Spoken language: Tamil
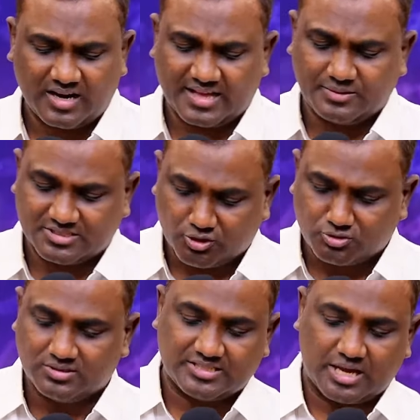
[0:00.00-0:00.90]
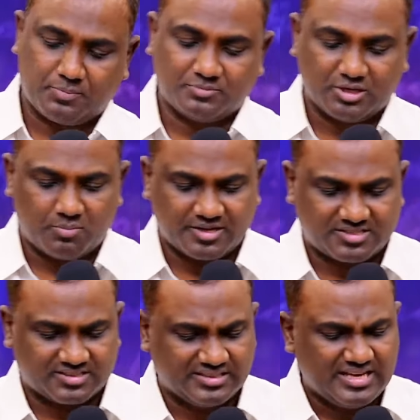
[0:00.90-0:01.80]
ஆனால் இது சப் சர்ப்பம் திரும்ப
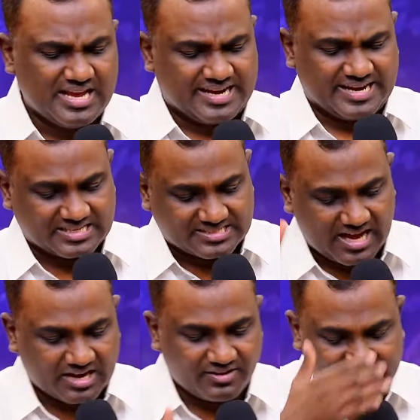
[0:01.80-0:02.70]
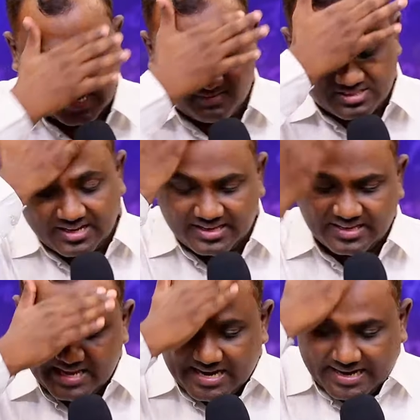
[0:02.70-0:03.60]
பேசுது நீங்கள் சாகவே சாவதில்லை
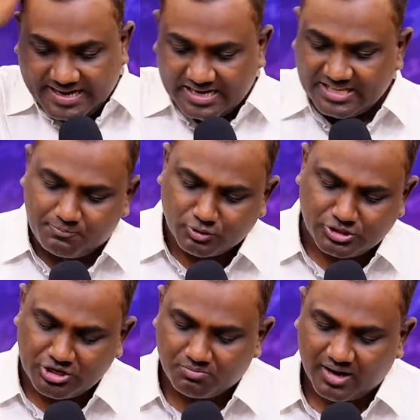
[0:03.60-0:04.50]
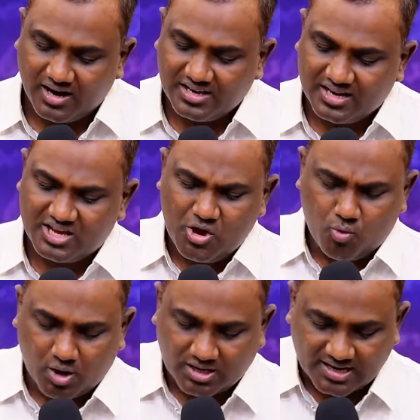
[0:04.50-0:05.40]
நீங்கள் இதை புசிக்கும் நாளிலே உங்கள்